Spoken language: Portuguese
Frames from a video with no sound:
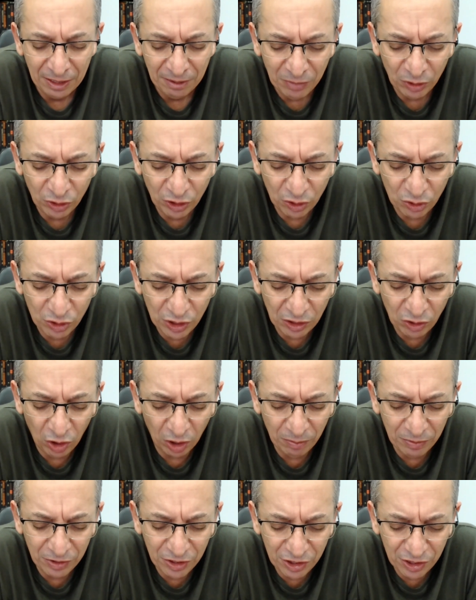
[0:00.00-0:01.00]
Meu Deus, em
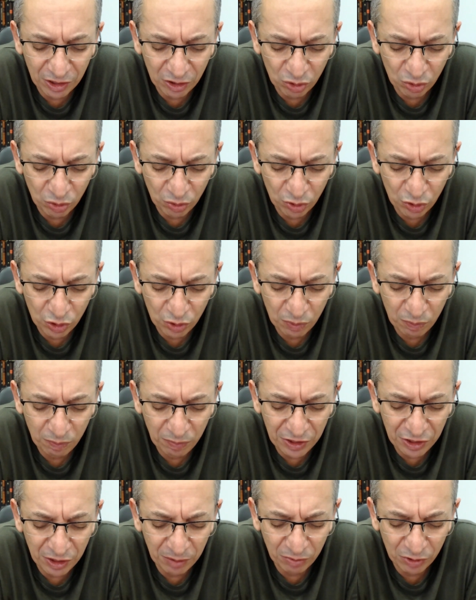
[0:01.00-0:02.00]
nome de Jesus,
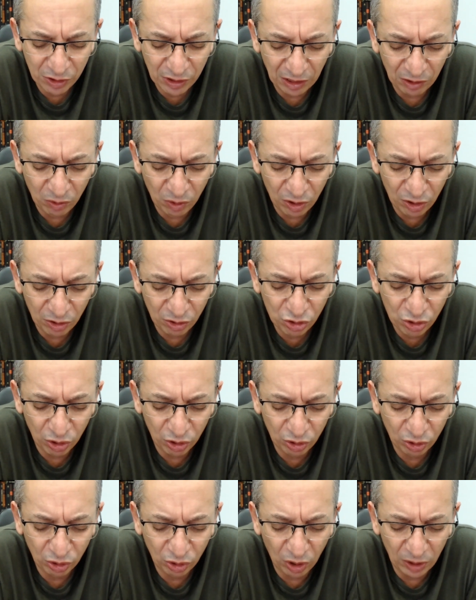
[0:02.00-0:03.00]
pedimos que agora o
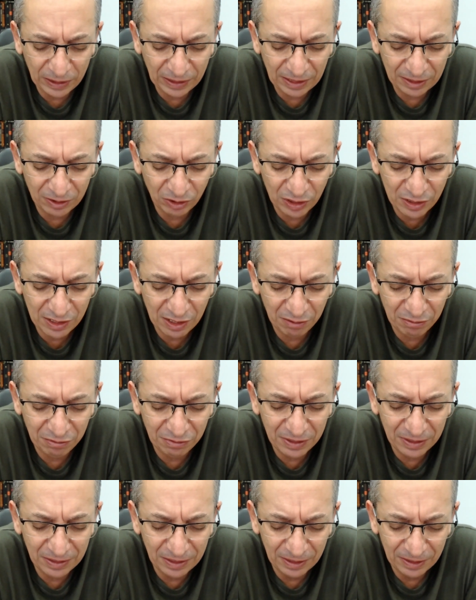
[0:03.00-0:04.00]
Senhor toque a nossa
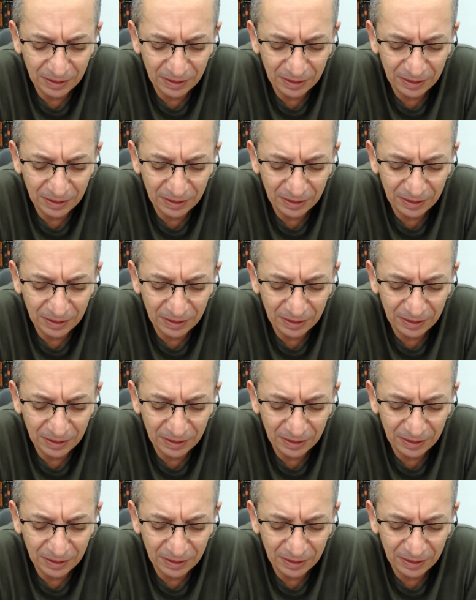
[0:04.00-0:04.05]
vida